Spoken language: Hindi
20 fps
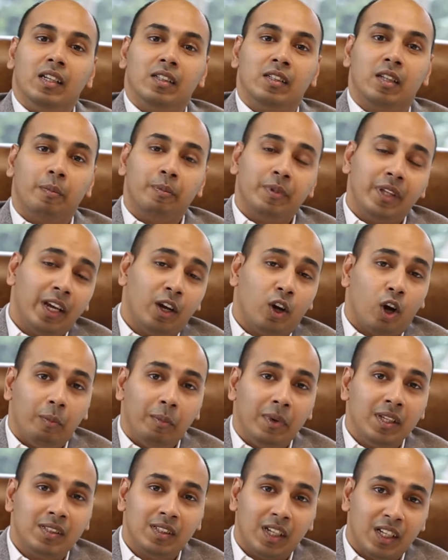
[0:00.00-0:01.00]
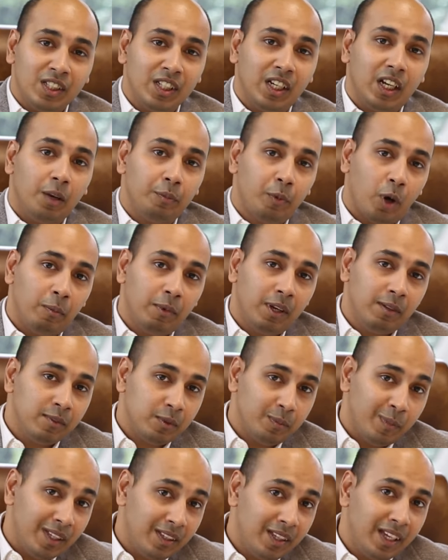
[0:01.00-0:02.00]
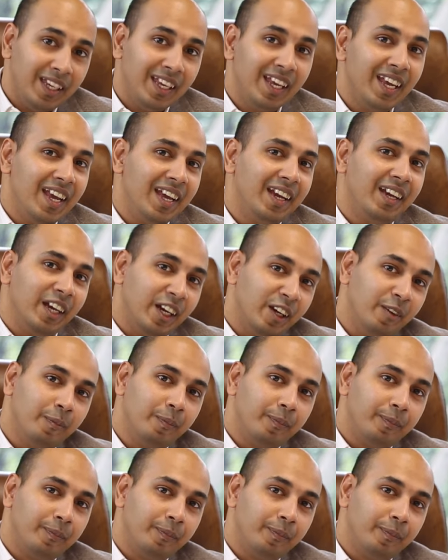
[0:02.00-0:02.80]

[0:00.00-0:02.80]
सबसे कॉमन सर्जिकल प्रॉब्लम्स में से ये एक है